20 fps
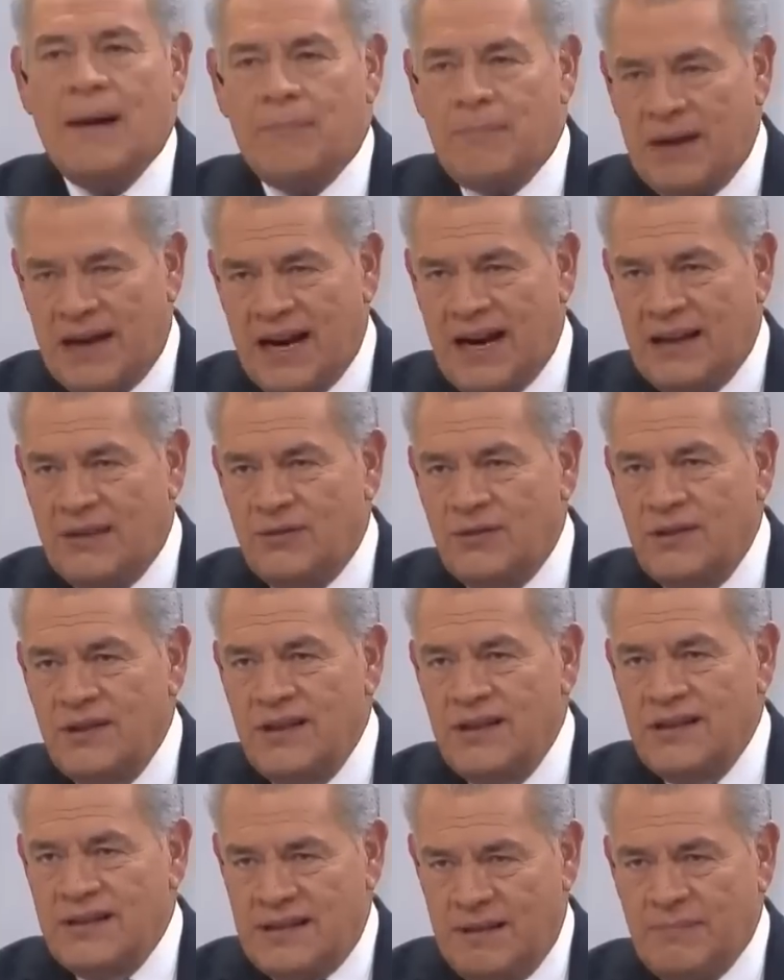ha pagado.
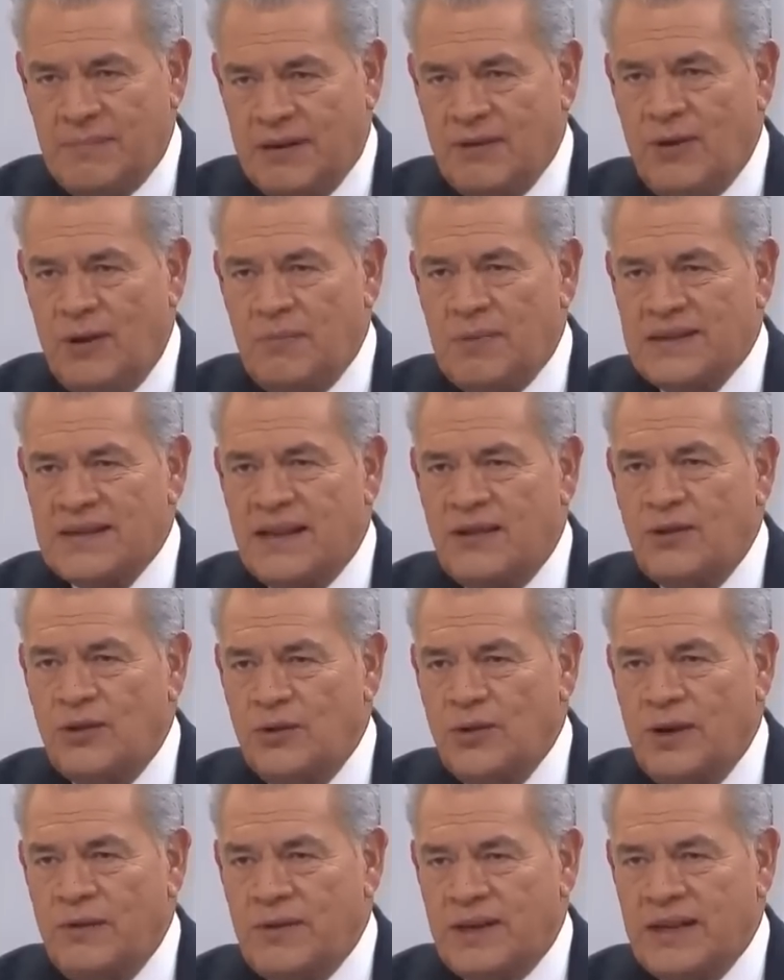Se pagó el pasado
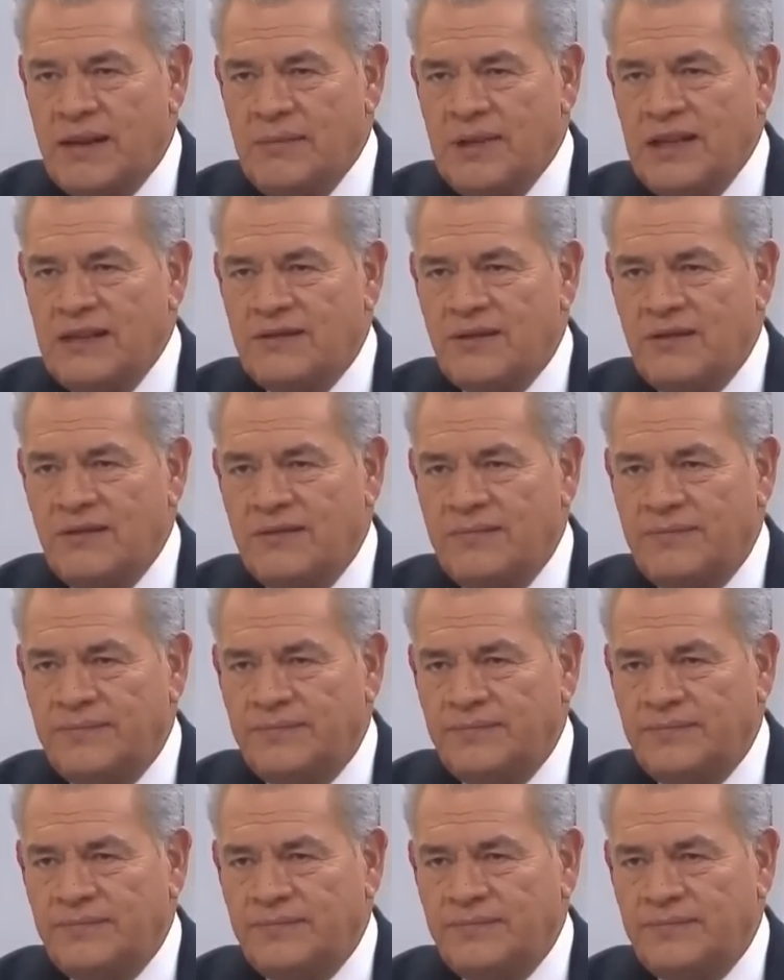lunes, ¿verdad, ministro?